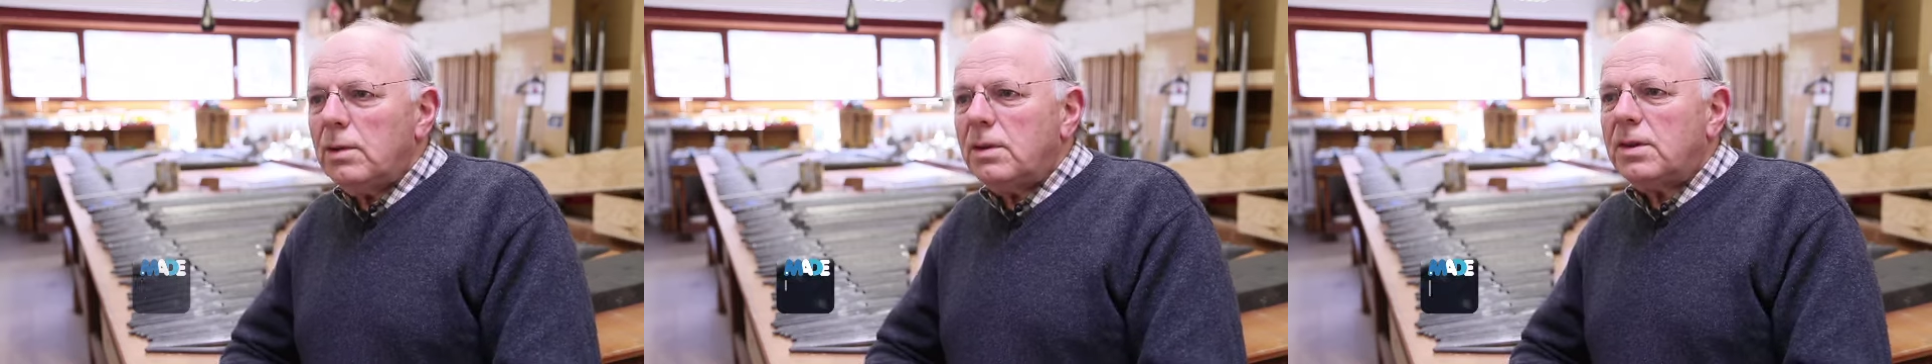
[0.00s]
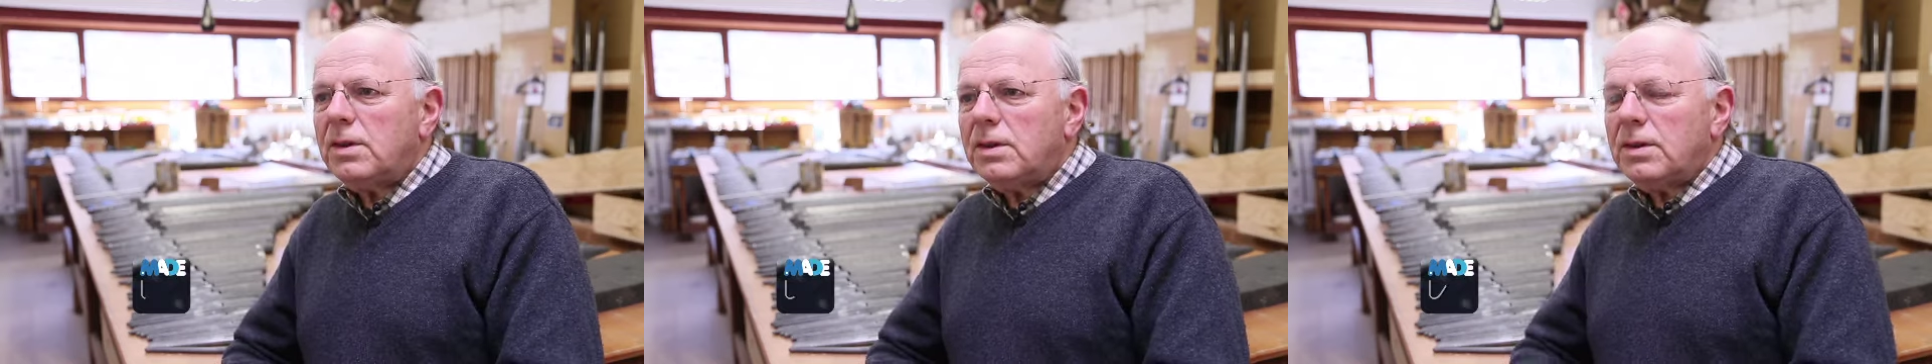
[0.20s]

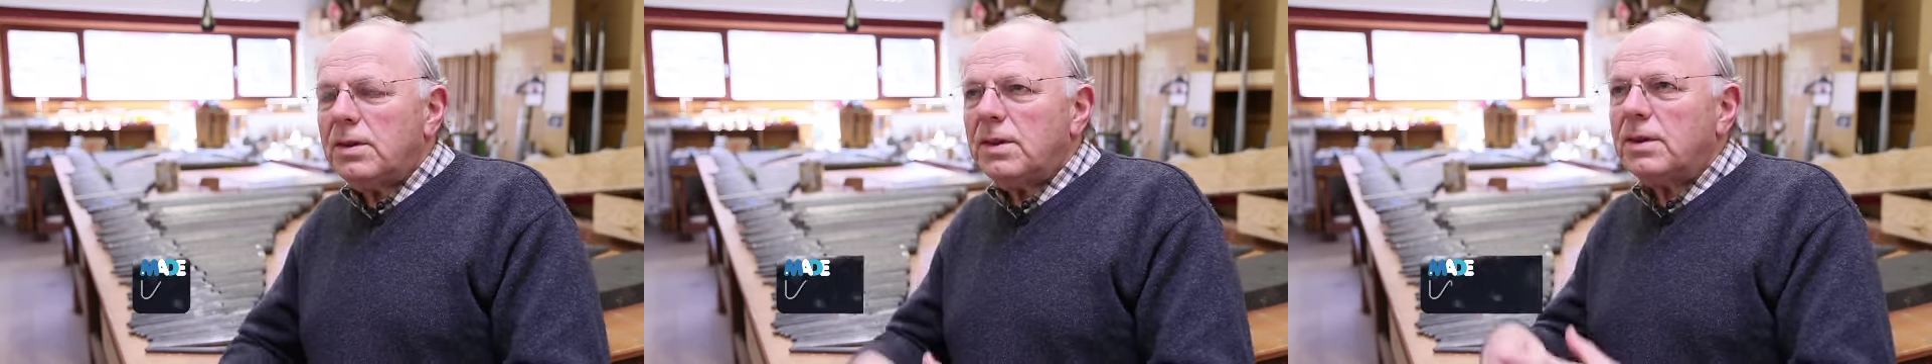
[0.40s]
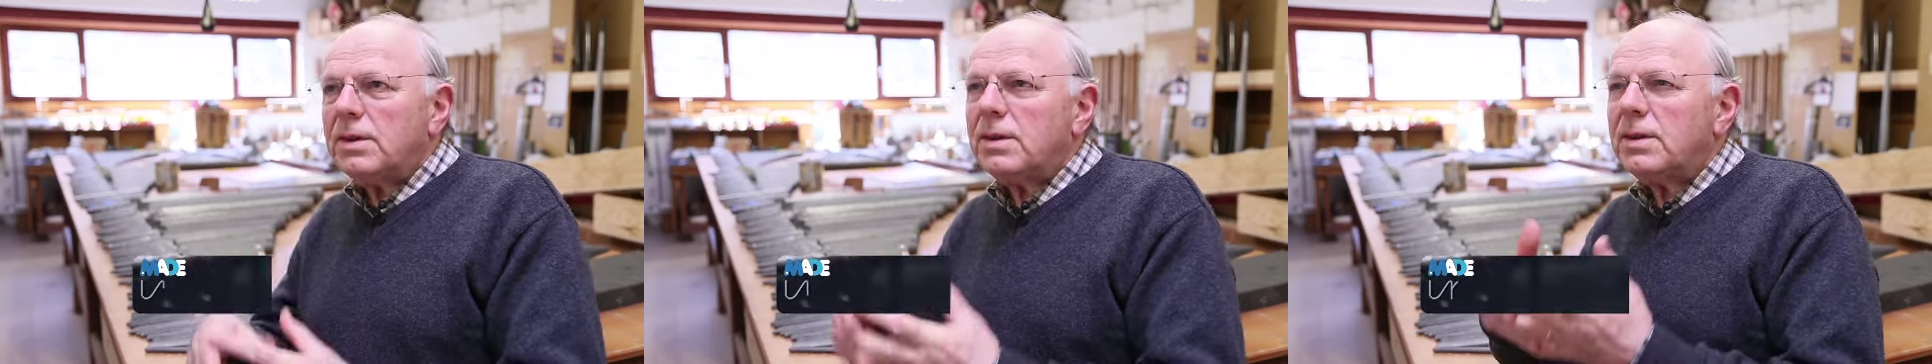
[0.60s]

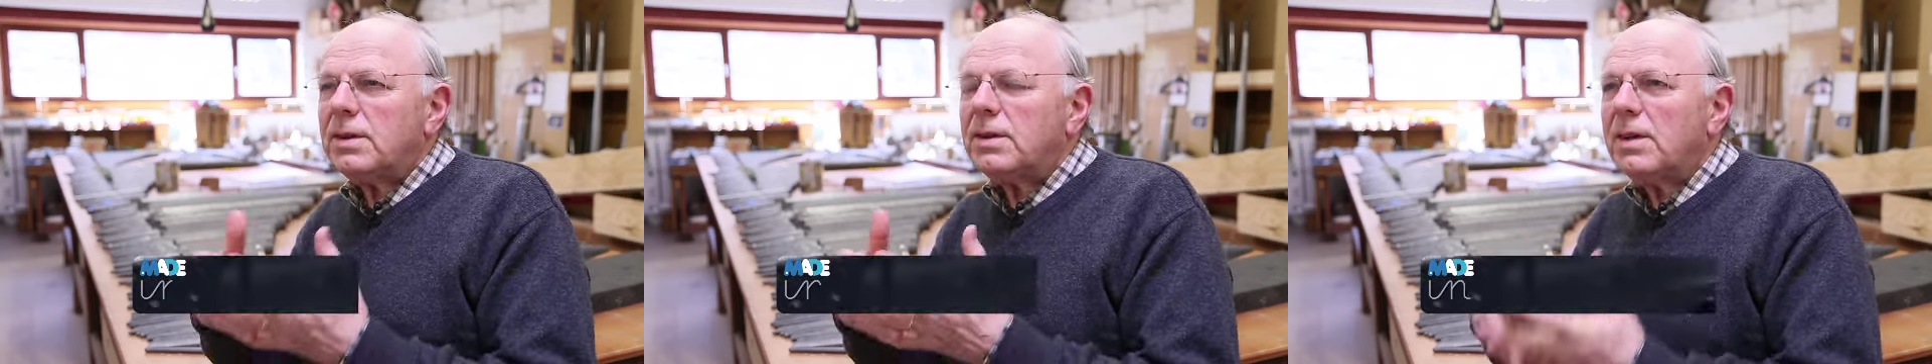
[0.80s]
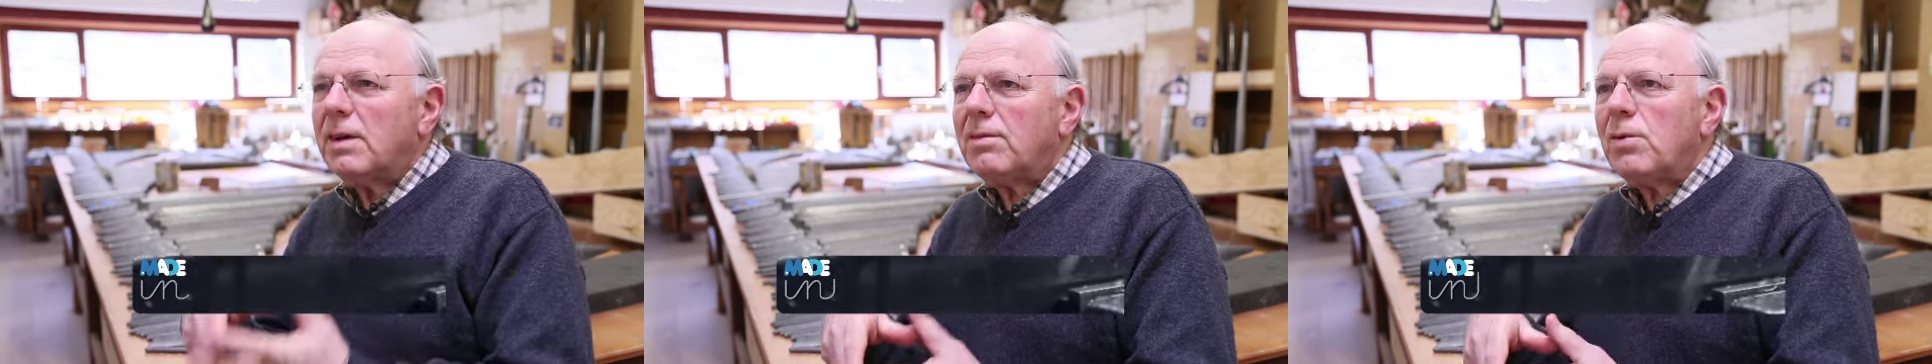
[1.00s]

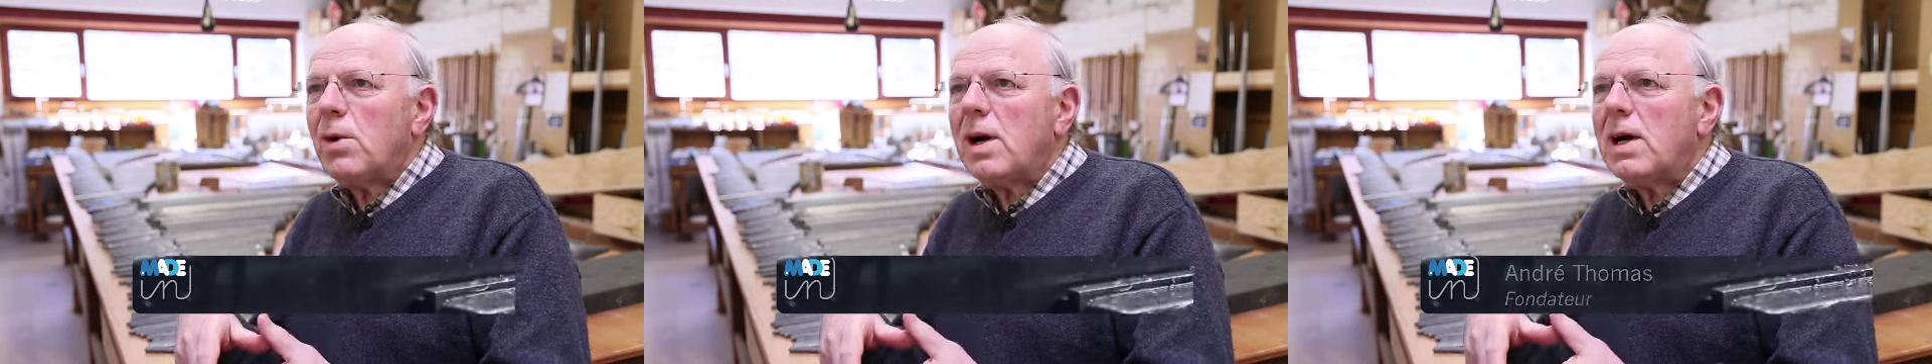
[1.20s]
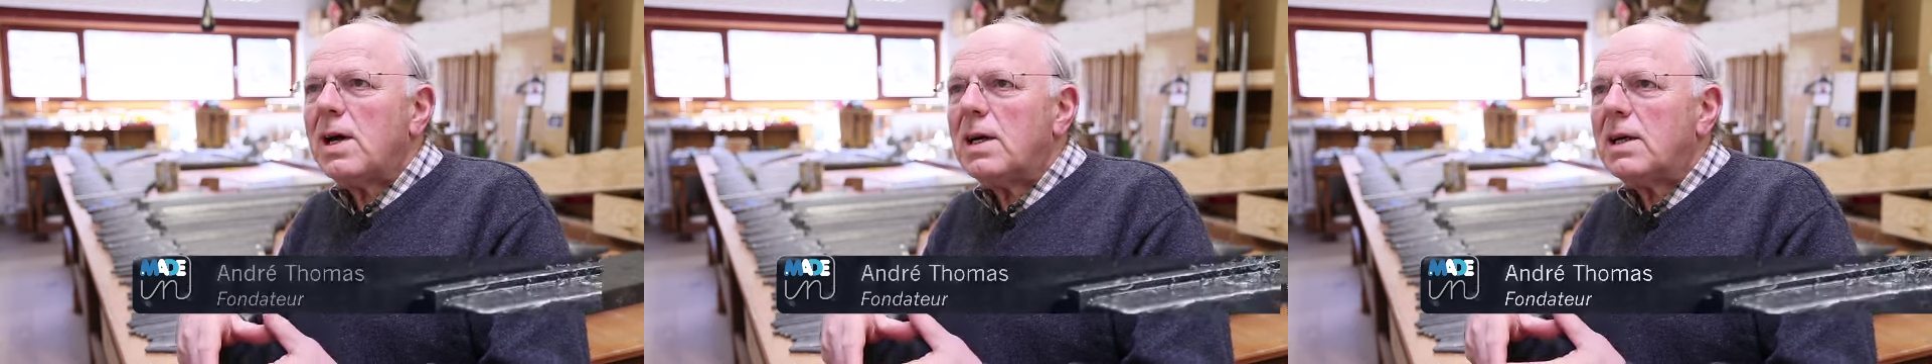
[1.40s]

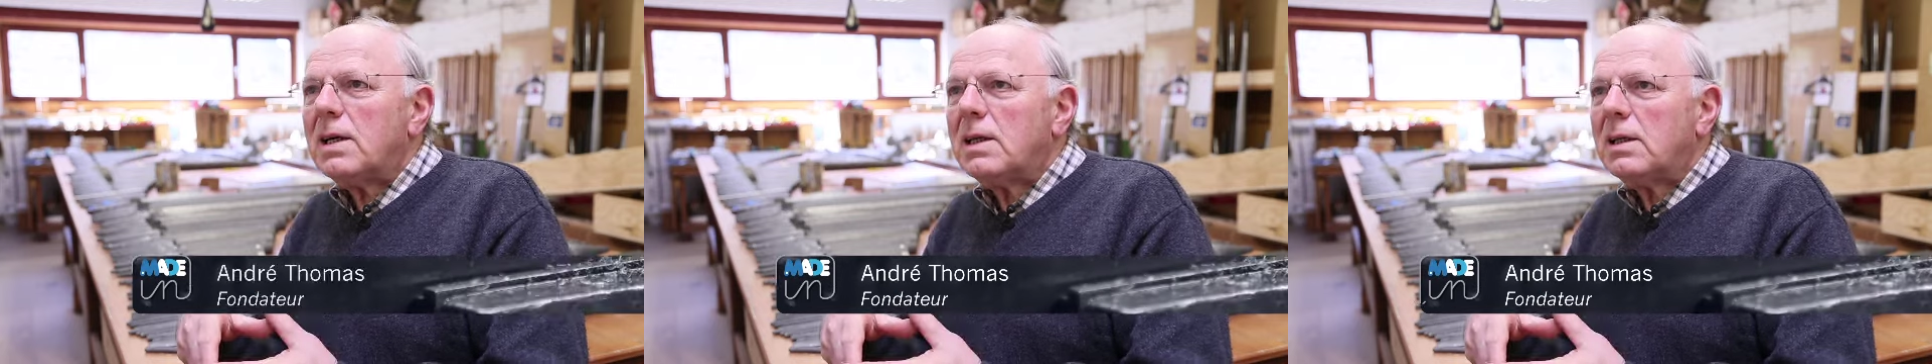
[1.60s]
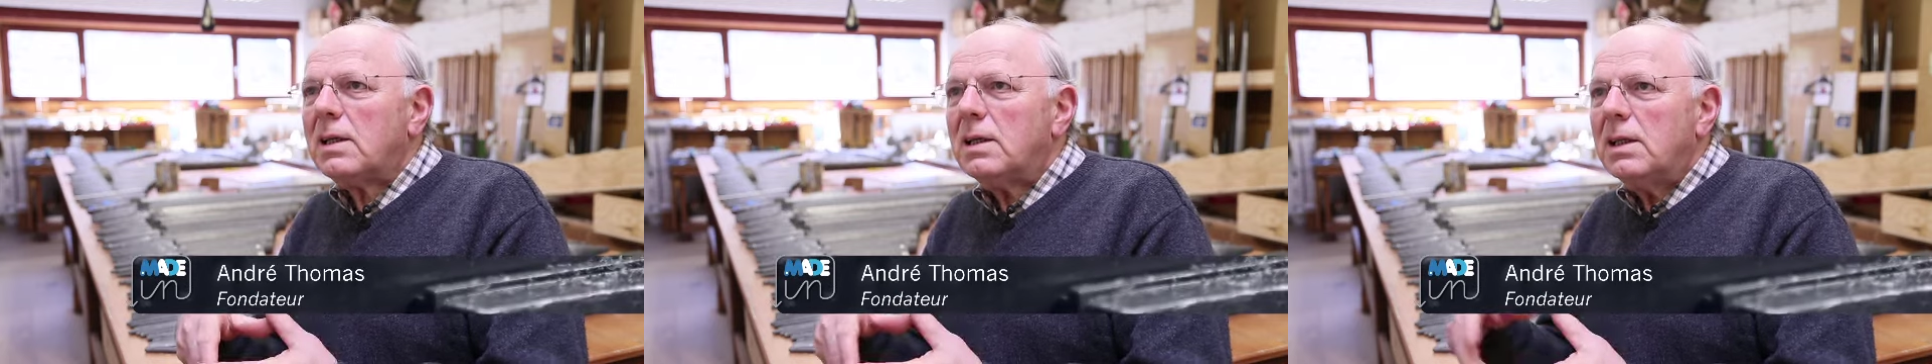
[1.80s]
savoir